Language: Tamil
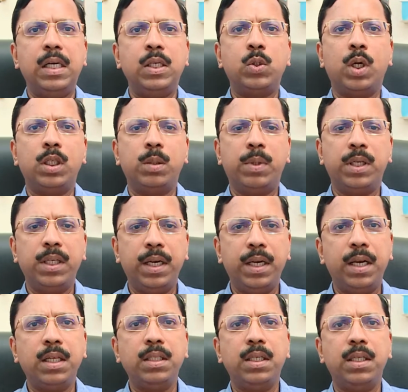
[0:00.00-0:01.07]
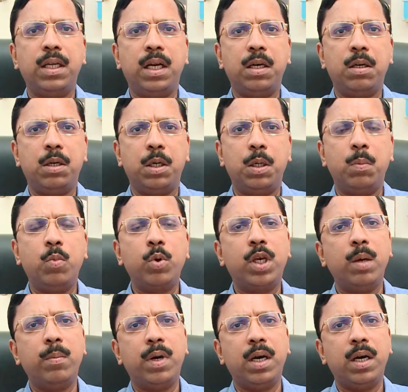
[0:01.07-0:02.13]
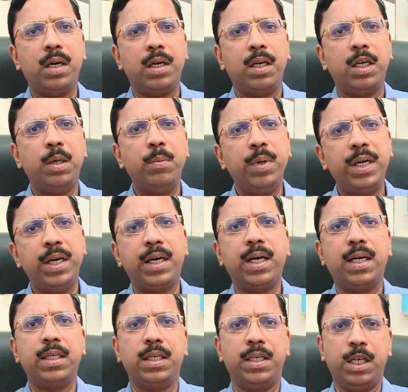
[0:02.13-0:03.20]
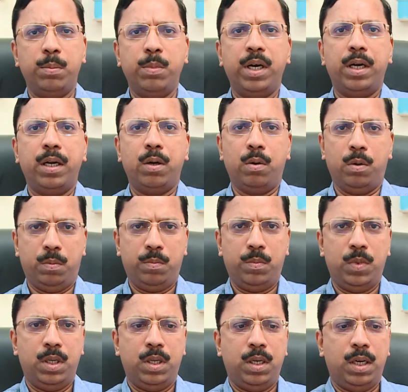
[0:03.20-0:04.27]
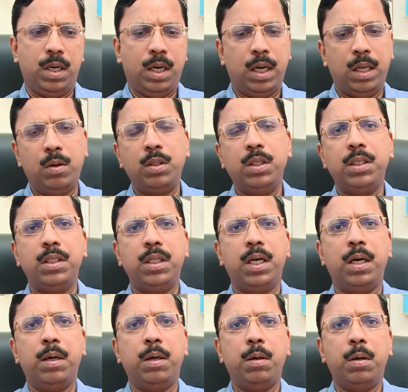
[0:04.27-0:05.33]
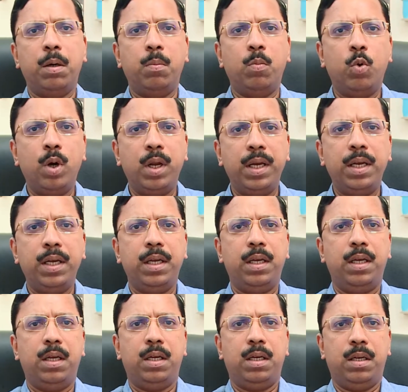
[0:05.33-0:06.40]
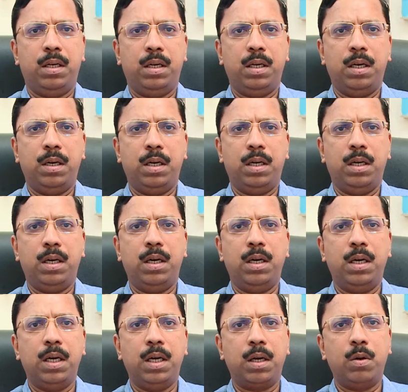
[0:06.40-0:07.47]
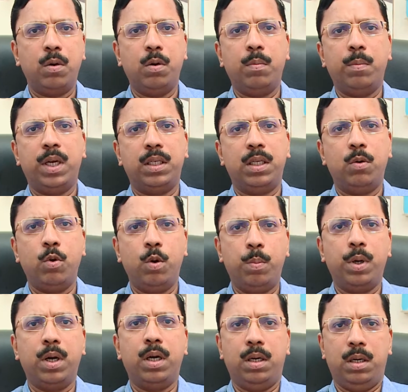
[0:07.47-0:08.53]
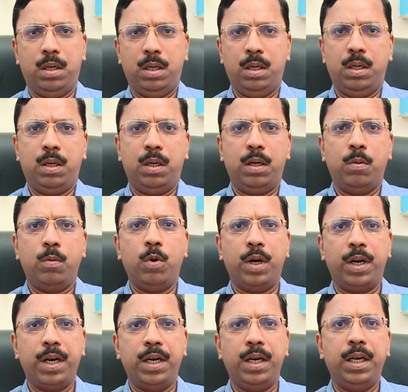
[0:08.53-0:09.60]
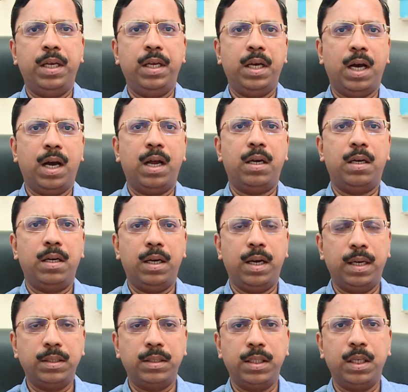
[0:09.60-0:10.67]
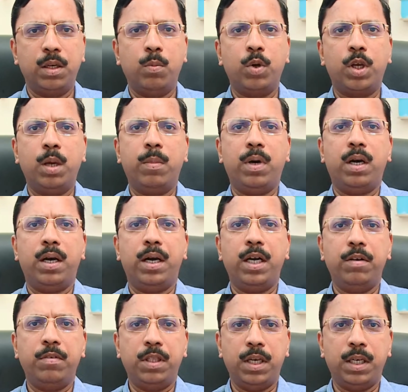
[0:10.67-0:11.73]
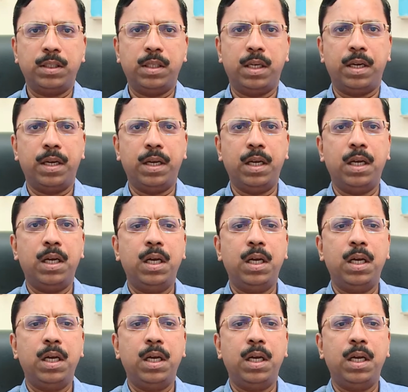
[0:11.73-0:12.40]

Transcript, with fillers: ஸோ அந்த மாதிரி இருந்ததுன்னா முக்கியமாக இமிடியேட்டாக அதுக்கு ட்ரீட்மெண்ட் எடுக்கணும் அதாவது இந்த மூளைக்கும் மற்ற உறுப்புகள் ஒரு கிட்னி ஹார்ட்டு லங்ஸ் இதுக்கும் முக்கியமாக ரெண்டு வித்தியாசம் இருக்குது